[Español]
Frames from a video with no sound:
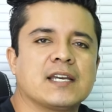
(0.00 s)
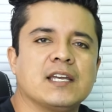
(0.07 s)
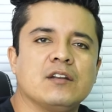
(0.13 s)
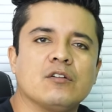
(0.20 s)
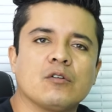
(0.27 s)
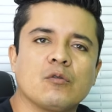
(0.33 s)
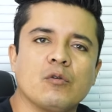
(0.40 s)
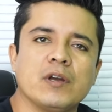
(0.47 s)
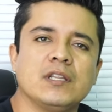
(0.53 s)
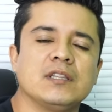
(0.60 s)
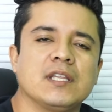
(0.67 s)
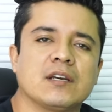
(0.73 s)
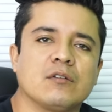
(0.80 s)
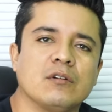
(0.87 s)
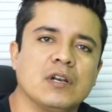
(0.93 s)
que no
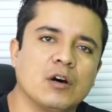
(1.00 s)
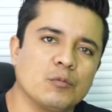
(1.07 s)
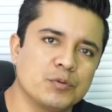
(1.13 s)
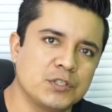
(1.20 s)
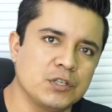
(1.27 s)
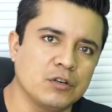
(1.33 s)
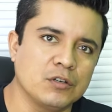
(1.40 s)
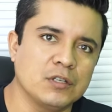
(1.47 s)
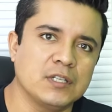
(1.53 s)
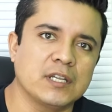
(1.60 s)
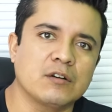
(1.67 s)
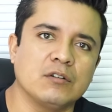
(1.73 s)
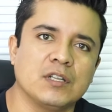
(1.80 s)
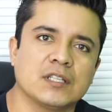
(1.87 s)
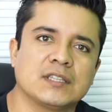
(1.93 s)
cuente con la opción de
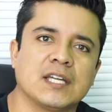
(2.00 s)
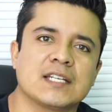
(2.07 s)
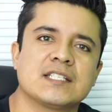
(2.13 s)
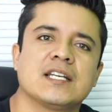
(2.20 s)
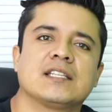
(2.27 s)
conectarse